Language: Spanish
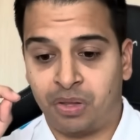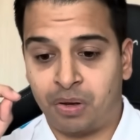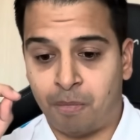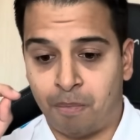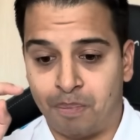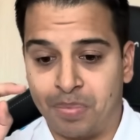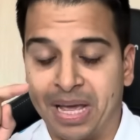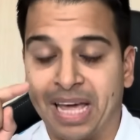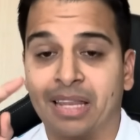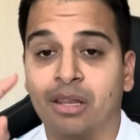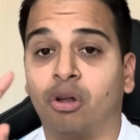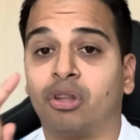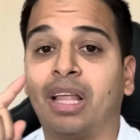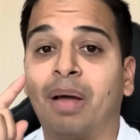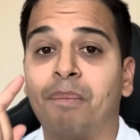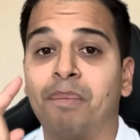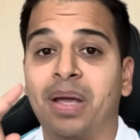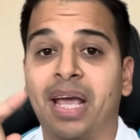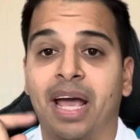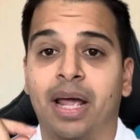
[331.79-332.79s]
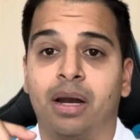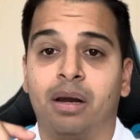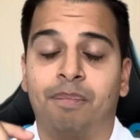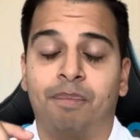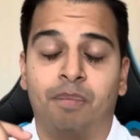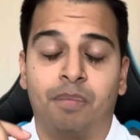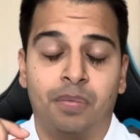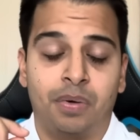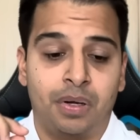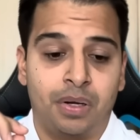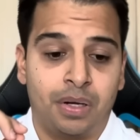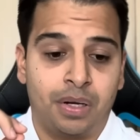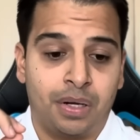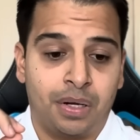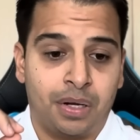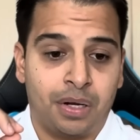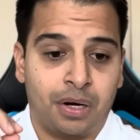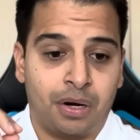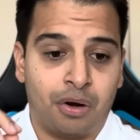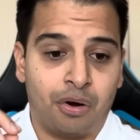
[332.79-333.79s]
viendo también
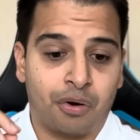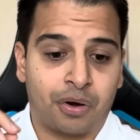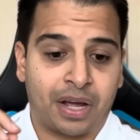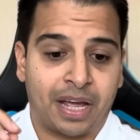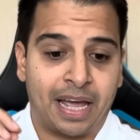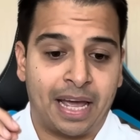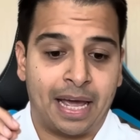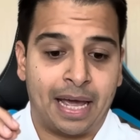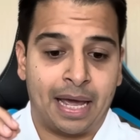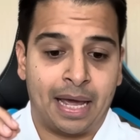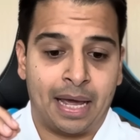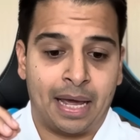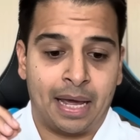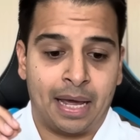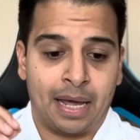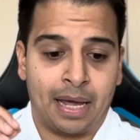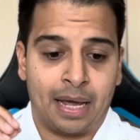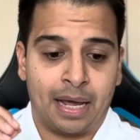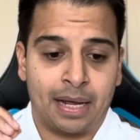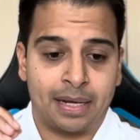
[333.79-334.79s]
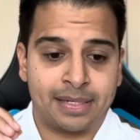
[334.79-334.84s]
lo que